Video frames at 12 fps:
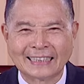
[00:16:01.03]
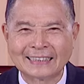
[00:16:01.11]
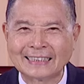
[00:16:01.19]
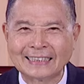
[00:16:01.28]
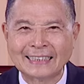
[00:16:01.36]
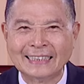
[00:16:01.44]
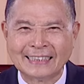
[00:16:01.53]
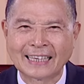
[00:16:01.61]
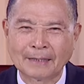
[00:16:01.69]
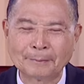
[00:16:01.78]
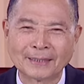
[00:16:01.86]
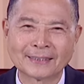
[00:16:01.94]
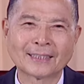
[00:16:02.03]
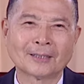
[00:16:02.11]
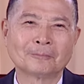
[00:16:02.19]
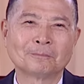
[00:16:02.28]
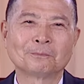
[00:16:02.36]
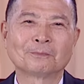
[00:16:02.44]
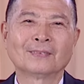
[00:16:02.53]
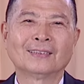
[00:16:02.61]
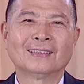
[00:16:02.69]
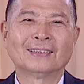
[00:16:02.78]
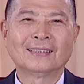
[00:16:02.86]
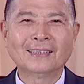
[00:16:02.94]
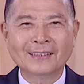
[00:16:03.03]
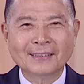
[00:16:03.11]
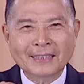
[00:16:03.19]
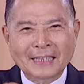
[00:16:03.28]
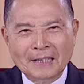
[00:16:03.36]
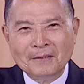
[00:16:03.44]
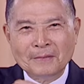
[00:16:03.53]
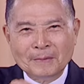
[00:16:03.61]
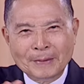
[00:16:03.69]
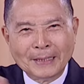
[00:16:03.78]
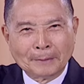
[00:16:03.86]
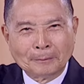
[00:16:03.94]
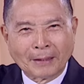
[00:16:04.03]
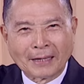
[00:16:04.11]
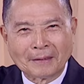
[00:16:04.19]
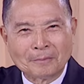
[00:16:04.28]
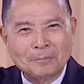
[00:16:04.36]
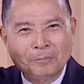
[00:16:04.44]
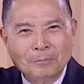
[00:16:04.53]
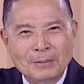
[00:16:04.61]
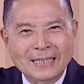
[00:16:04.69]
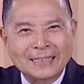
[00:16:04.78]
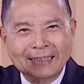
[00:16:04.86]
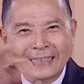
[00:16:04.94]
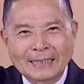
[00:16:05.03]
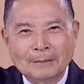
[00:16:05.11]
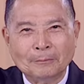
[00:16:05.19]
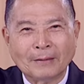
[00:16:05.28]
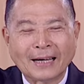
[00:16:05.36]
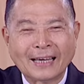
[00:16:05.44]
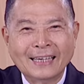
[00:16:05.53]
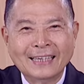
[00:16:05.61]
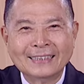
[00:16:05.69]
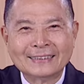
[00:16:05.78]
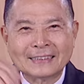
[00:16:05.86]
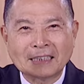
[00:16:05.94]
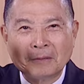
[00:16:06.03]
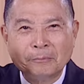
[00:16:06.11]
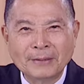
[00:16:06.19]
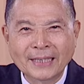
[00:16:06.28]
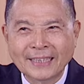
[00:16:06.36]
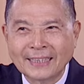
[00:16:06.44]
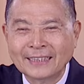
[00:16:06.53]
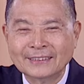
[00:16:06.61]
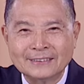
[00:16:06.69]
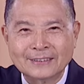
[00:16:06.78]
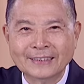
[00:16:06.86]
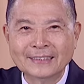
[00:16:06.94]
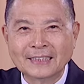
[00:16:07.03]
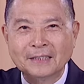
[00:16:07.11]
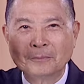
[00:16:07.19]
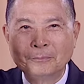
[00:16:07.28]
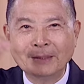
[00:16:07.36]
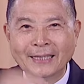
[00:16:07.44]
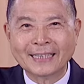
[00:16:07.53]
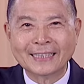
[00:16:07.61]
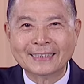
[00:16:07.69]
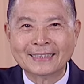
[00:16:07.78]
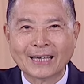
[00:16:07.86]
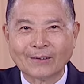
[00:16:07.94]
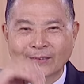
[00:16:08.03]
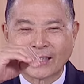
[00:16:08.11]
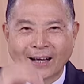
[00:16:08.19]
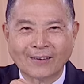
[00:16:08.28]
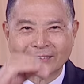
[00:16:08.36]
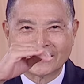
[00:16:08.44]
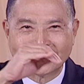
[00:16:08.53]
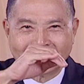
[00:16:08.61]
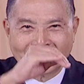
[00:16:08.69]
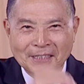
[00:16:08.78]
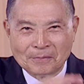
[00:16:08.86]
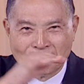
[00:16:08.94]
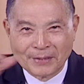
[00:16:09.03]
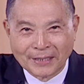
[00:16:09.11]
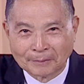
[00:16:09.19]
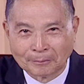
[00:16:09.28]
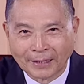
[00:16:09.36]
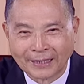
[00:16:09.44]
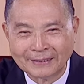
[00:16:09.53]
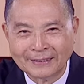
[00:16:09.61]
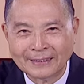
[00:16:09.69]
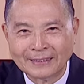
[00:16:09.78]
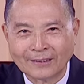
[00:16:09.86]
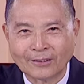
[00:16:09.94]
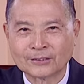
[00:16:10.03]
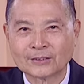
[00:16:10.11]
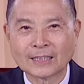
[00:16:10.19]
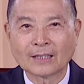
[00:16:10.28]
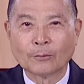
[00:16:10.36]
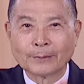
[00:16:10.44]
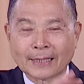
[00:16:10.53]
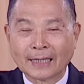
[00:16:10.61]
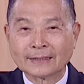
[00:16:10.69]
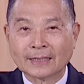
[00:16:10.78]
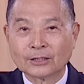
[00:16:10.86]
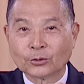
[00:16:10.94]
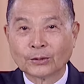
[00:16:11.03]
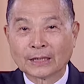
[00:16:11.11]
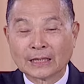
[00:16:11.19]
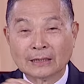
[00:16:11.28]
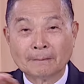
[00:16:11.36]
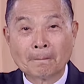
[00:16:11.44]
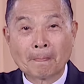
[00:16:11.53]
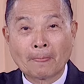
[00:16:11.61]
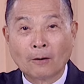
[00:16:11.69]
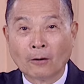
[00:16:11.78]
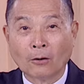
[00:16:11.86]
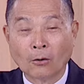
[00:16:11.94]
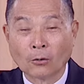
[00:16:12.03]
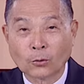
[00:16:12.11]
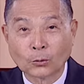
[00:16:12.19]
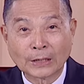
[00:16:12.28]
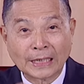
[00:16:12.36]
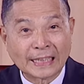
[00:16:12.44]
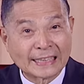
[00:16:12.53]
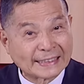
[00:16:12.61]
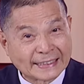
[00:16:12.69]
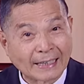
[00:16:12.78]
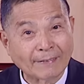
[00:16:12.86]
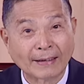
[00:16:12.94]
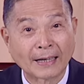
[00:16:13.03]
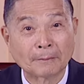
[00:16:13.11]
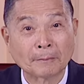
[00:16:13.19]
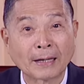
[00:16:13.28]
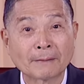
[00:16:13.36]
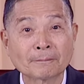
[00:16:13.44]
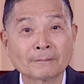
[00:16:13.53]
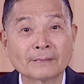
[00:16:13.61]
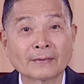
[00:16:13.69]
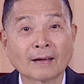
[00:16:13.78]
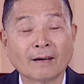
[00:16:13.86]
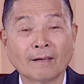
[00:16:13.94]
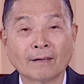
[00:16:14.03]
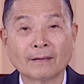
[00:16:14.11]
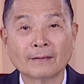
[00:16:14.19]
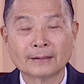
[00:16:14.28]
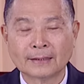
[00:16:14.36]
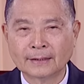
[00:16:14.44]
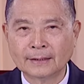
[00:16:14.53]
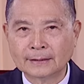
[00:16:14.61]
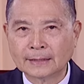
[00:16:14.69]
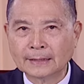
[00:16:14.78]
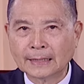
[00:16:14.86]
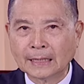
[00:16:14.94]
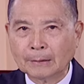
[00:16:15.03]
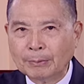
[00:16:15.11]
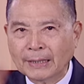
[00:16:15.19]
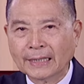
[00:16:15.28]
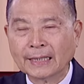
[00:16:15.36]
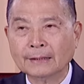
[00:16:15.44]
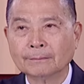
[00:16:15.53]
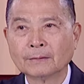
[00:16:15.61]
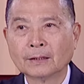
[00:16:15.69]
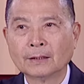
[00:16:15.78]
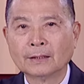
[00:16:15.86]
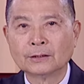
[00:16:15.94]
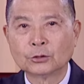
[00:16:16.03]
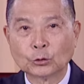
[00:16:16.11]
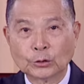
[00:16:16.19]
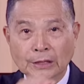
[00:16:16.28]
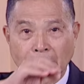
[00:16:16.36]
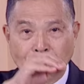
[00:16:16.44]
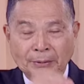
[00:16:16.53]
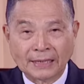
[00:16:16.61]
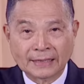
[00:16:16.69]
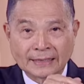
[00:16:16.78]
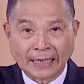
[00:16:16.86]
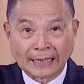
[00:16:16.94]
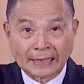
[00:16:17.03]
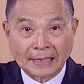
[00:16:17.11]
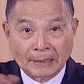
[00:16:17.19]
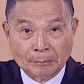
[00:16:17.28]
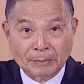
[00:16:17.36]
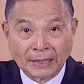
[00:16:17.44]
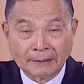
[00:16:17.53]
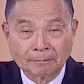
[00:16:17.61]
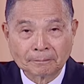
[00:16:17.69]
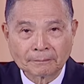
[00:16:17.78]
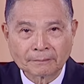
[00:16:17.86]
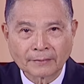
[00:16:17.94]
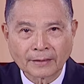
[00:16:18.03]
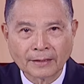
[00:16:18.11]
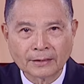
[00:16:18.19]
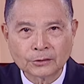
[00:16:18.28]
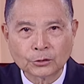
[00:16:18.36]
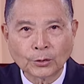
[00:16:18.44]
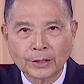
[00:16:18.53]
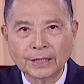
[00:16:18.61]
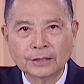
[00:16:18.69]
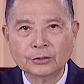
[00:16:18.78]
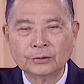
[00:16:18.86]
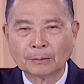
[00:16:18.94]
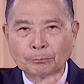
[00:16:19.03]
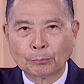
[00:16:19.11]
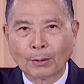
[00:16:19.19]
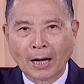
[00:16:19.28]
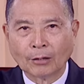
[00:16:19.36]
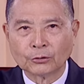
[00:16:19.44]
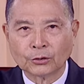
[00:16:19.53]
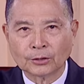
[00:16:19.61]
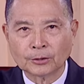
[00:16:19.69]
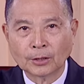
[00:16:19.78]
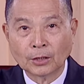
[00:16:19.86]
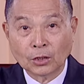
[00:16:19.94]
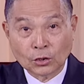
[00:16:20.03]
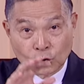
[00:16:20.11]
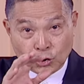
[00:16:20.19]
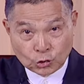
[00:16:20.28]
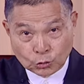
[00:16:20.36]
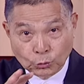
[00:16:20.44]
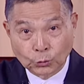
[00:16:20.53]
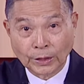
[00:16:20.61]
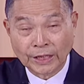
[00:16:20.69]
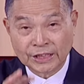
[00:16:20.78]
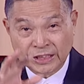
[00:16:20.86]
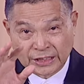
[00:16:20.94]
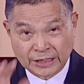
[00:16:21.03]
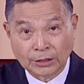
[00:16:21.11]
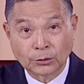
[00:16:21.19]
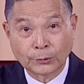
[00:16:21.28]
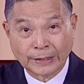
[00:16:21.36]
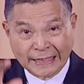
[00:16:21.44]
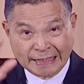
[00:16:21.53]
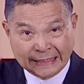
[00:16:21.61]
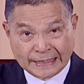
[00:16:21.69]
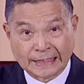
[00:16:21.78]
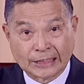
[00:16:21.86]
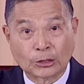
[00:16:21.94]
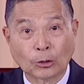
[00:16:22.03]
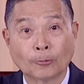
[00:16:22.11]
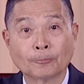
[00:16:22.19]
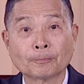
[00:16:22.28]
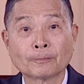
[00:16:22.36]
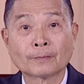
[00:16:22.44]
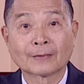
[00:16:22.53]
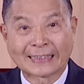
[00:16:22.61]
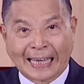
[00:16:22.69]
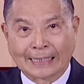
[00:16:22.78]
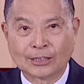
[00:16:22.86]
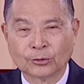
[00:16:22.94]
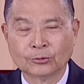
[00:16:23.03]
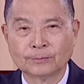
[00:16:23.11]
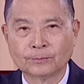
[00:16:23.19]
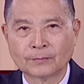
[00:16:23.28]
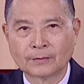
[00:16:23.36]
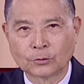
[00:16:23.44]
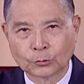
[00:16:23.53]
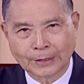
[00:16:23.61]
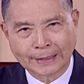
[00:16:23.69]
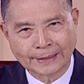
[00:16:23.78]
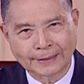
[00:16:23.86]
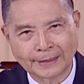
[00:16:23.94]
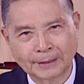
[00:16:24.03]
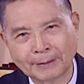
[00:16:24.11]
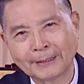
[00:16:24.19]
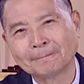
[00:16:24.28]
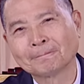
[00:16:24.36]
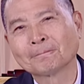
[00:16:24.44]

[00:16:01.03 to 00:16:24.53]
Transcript: 那个印还没到，印命嘛，命运嘛。这个命运，人的命运要靠这个应命嘛。好，就像我们刚才说那个火锅的那个小孩嘛。好，你今天的命运就是你平常的应命，就印入了不好的思维、行为、举动、态度，就在这个里面。